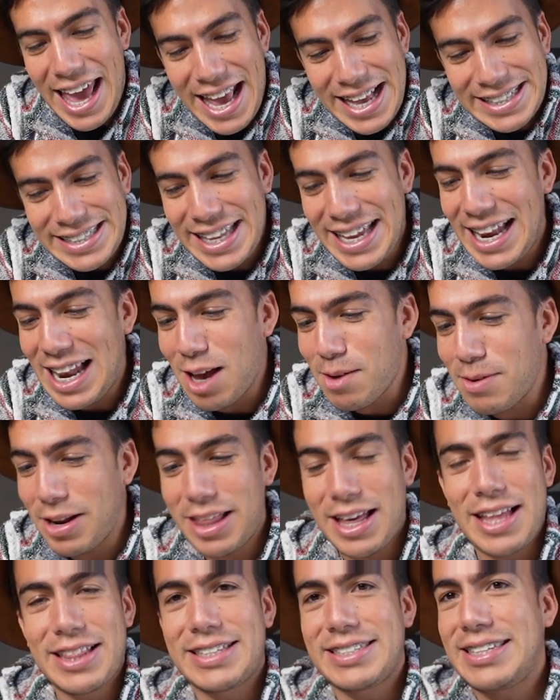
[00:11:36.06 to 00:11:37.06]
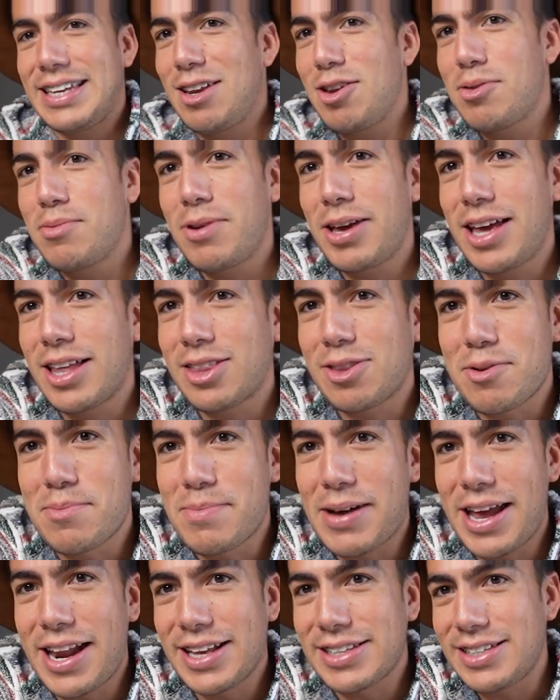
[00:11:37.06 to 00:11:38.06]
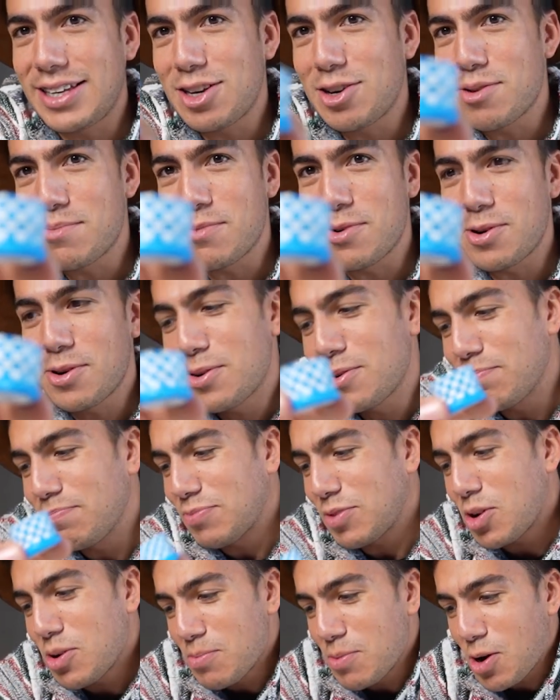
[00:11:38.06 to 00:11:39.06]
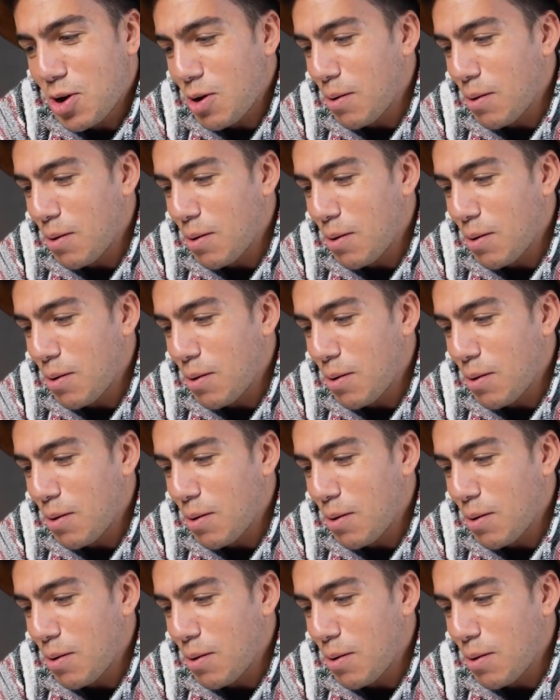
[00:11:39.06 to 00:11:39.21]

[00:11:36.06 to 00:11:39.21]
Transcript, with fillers: Este, la verdad, sí lo voy a tomar así como, como